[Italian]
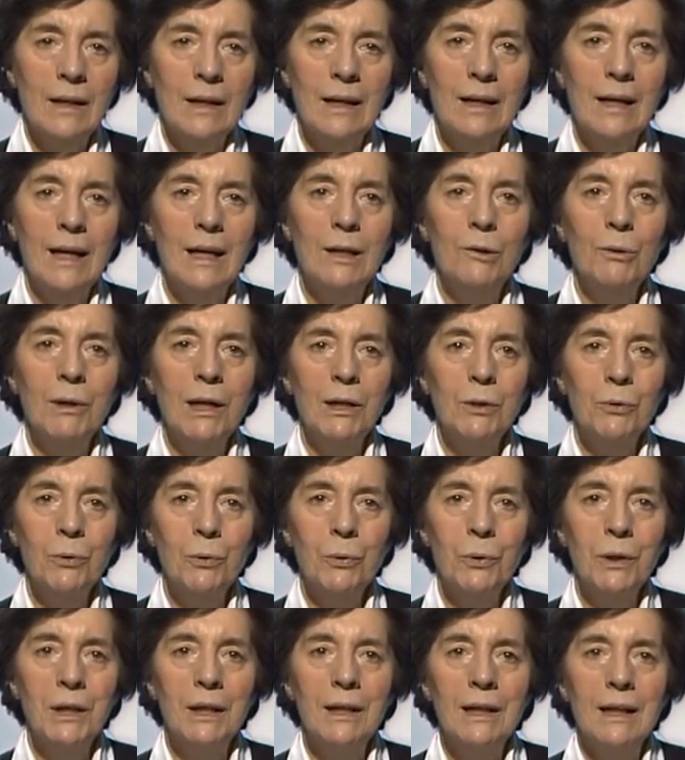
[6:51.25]
E allora
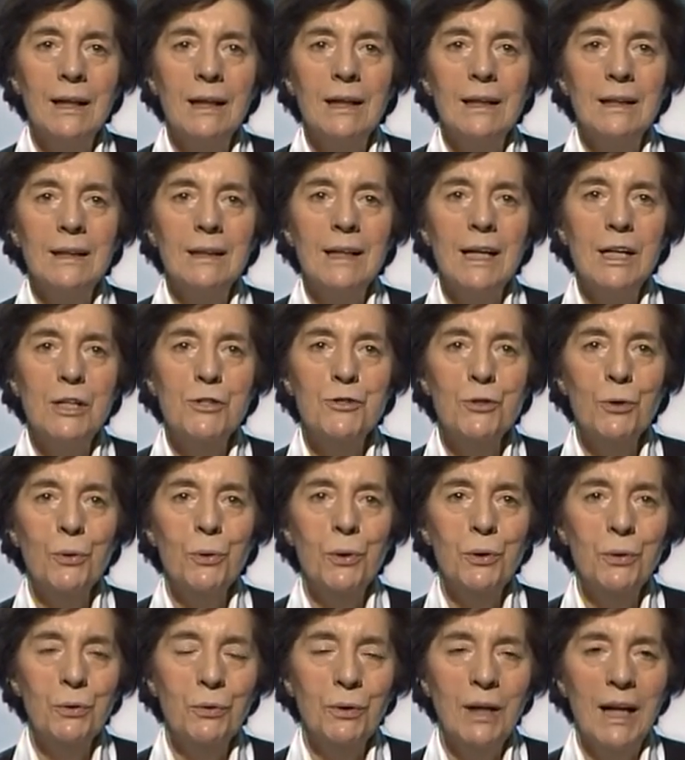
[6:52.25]
noi nel
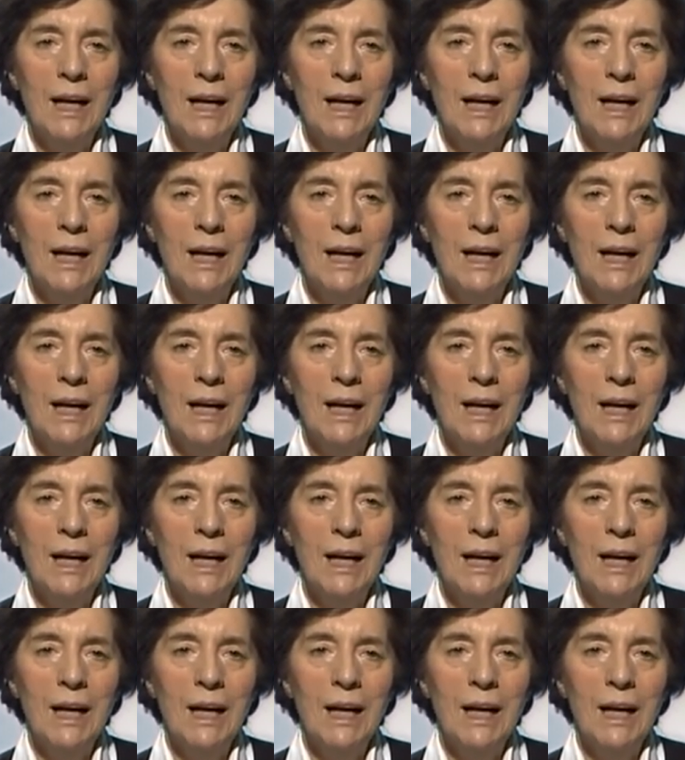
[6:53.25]
giorno,